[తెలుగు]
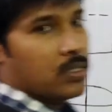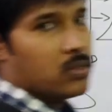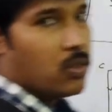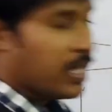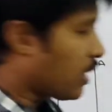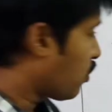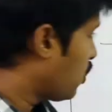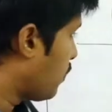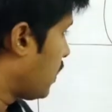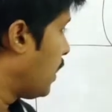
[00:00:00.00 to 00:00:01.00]
సో ఇక్కడికి
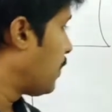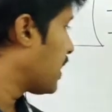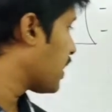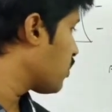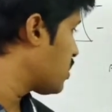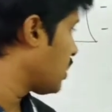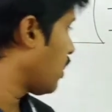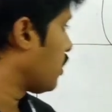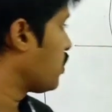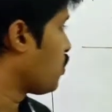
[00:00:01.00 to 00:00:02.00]
వద్దాం ఇప్పుడు ఇక్కడికి వచ్చిన
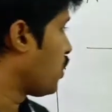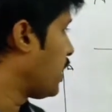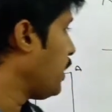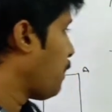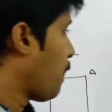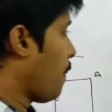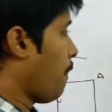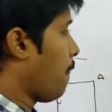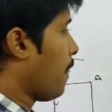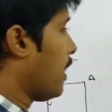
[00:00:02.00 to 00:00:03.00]
తర్వాత చూడండి
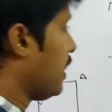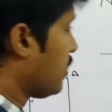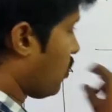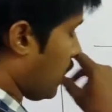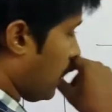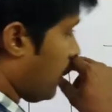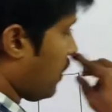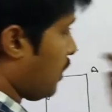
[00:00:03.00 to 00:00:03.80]
ఇటు చూడండి